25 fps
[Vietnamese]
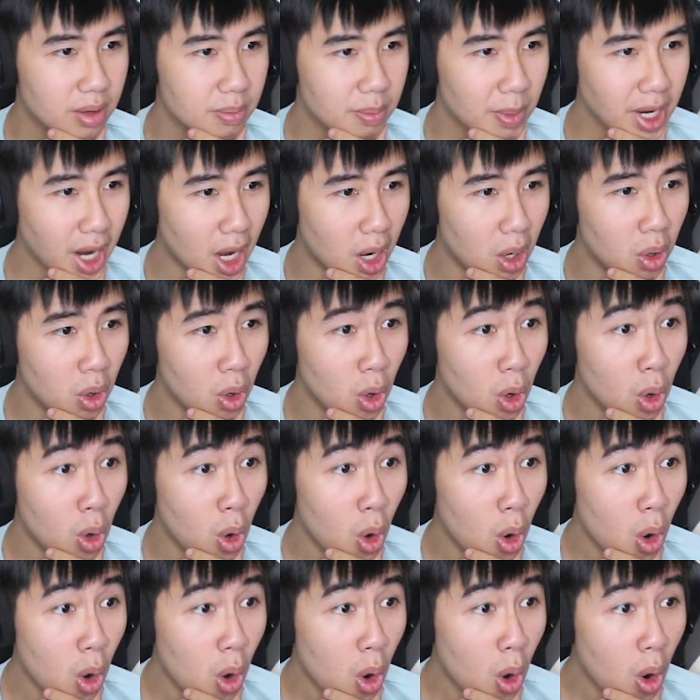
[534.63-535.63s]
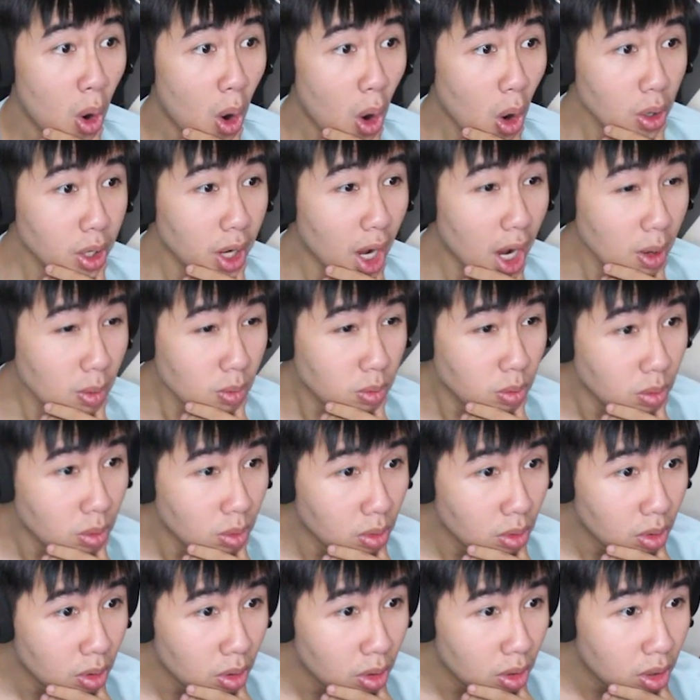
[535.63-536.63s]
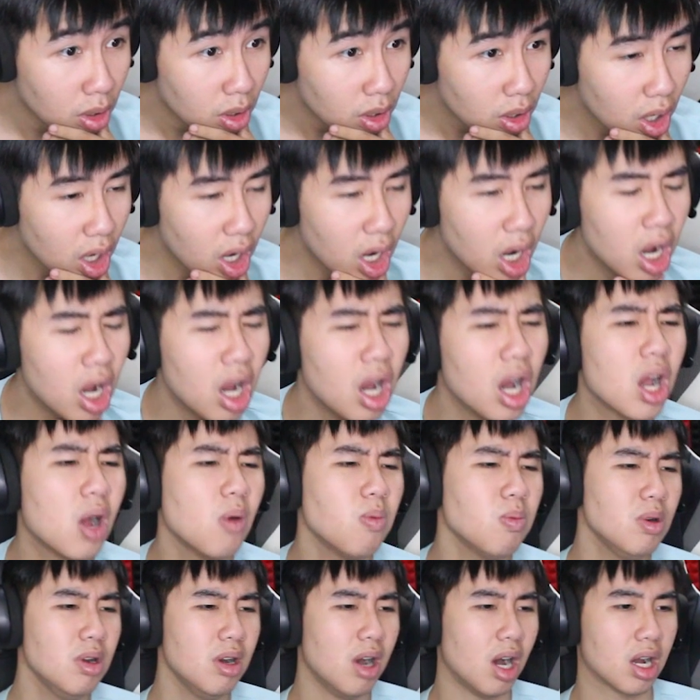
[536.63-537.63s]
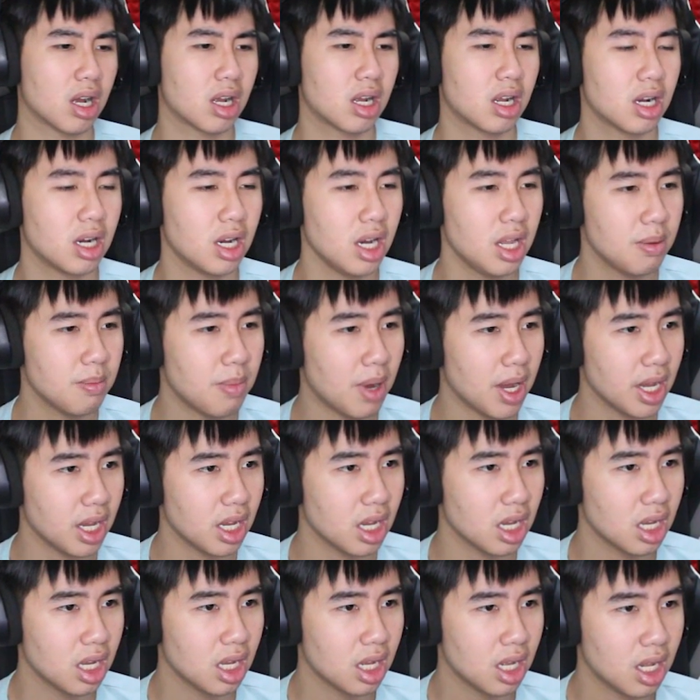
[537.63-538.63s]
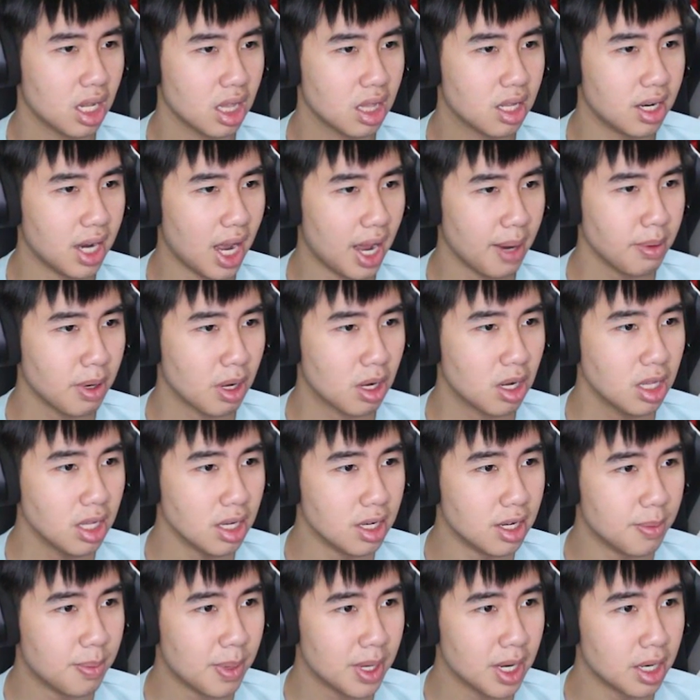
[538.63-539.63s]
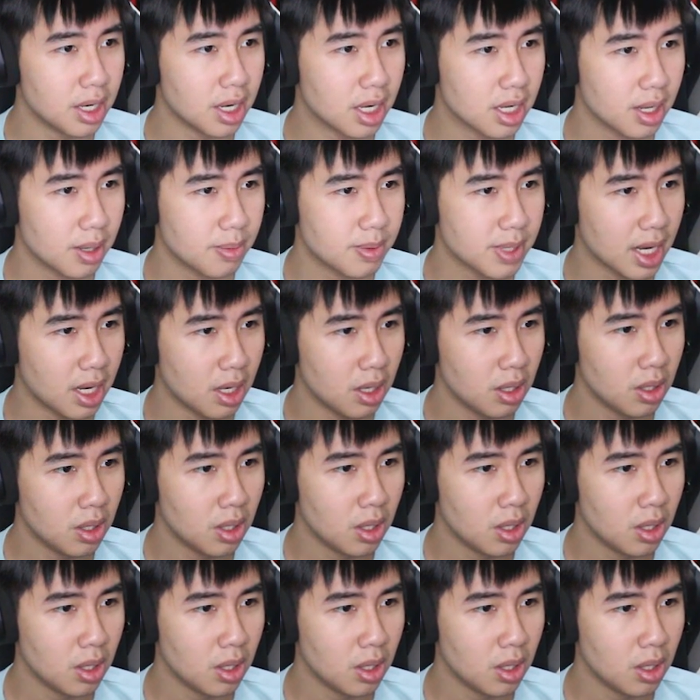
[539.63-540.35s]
bắt đầu ô được không à, không được định mệnh thử lại nào cứ thử bao giờ được xem sao